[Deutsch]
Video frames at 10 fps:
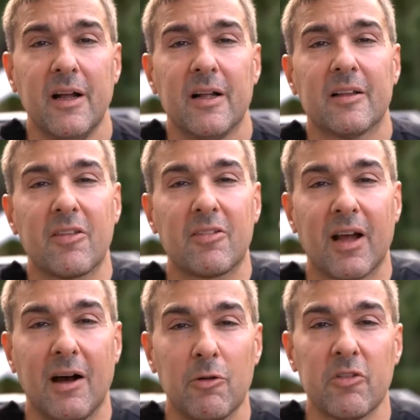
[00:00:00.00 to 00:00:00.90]
Das
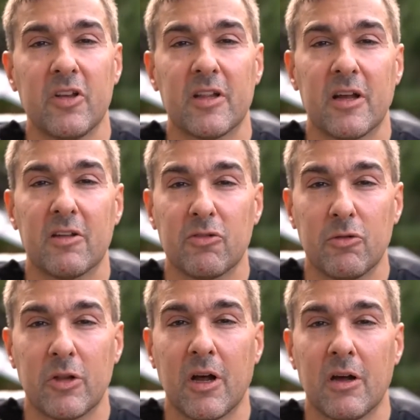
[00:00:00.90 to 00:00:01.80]
traut sich der Herr
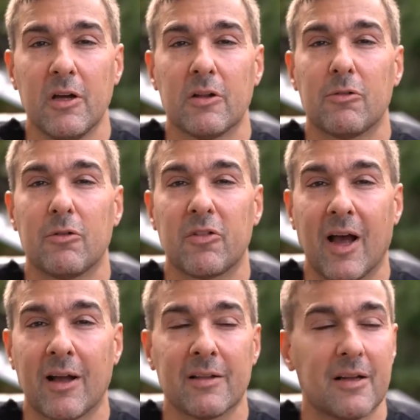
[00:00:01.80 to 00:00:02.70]
Söder zu
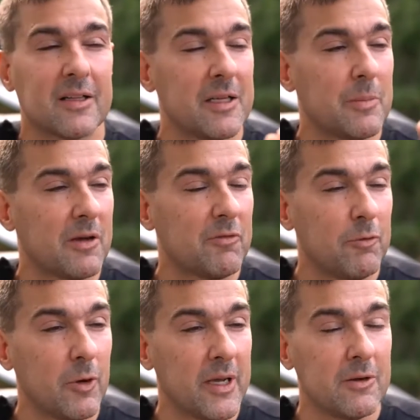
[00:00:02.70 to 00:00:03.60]
sagen, nachdem er
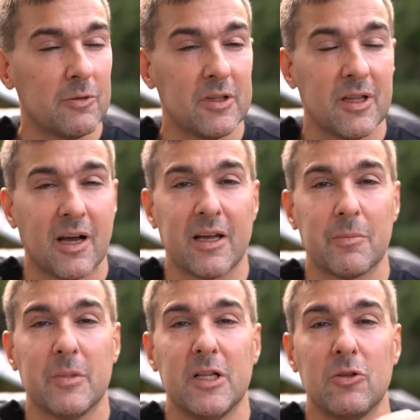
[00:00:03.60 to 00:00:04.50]
vorher und nachher
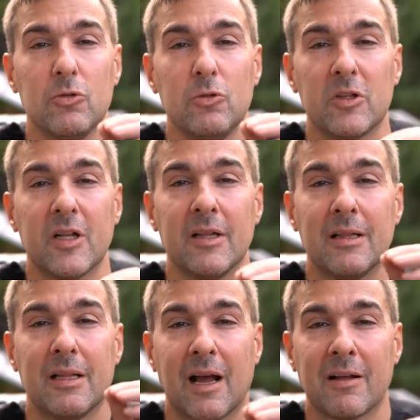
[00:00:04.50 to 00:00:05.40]

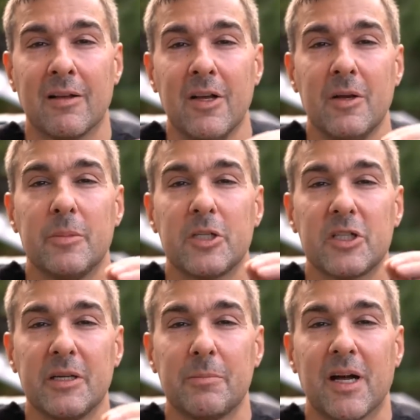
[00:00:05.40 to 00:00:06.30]
minutenlang
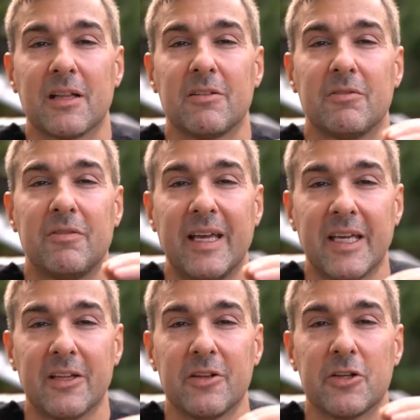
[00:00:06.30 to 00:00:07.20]
beschrieben hat,
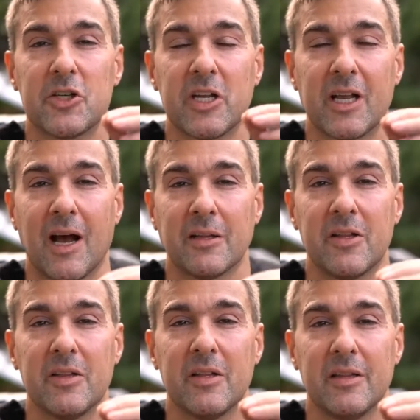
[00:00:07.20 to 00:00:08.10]
welchen
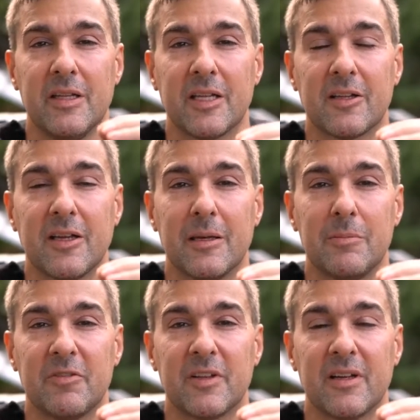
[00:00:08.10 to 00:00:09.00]
Schikanen
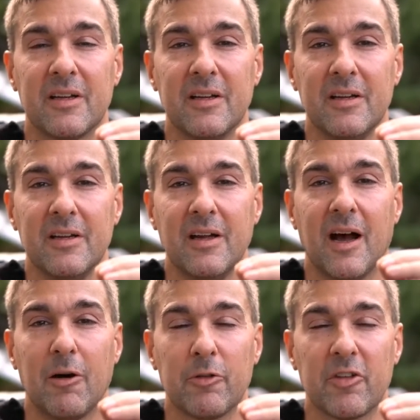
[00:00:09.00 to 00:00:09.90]
Nichtgeimpfte
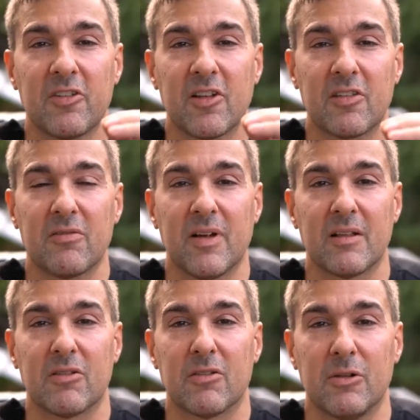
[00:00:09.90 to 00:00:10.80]
ausgesetzt
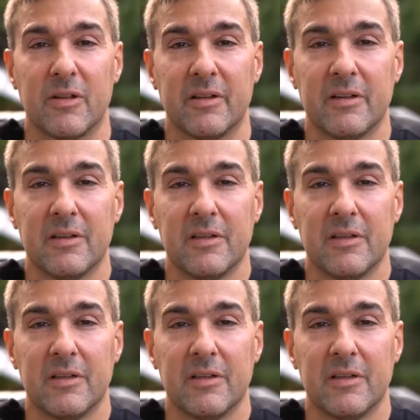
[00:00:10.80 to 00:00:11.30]
werden sollen.